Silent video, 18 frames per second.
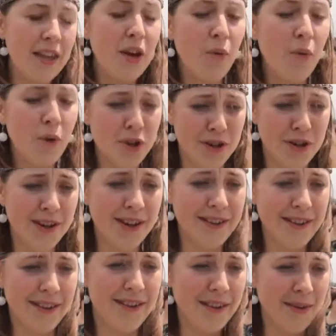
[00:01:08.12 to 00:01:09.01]
они очень
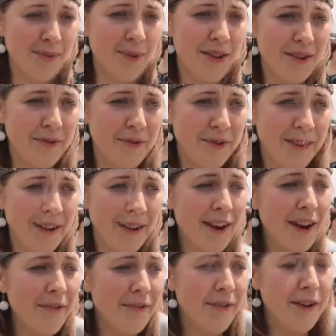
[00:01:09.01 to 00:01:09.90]
хотят заниматься
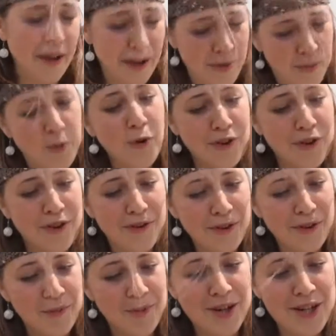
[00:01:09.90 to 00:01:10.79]
фотографией и просто
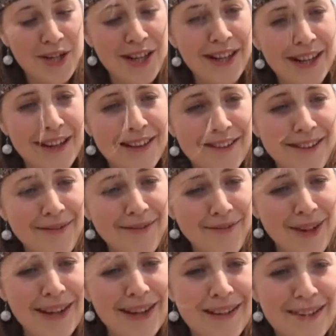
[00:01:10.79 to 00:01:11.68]
вот пришли и говорят,
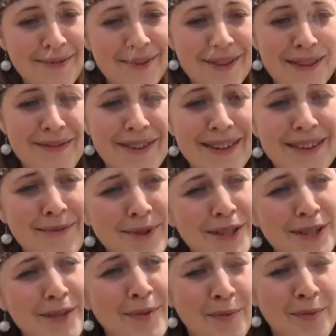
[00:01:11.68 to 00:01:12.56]
мы хотим заниматься,
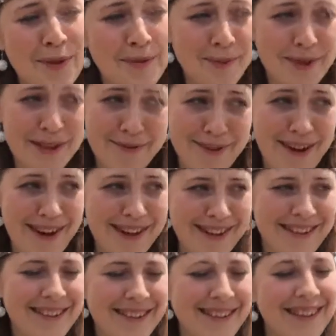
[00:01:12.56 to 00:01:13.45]
можно мы посмотрим, как
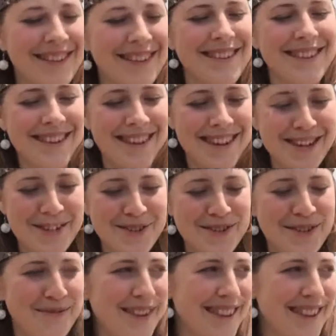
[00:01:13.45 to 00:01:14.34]
это делается. Хорошо,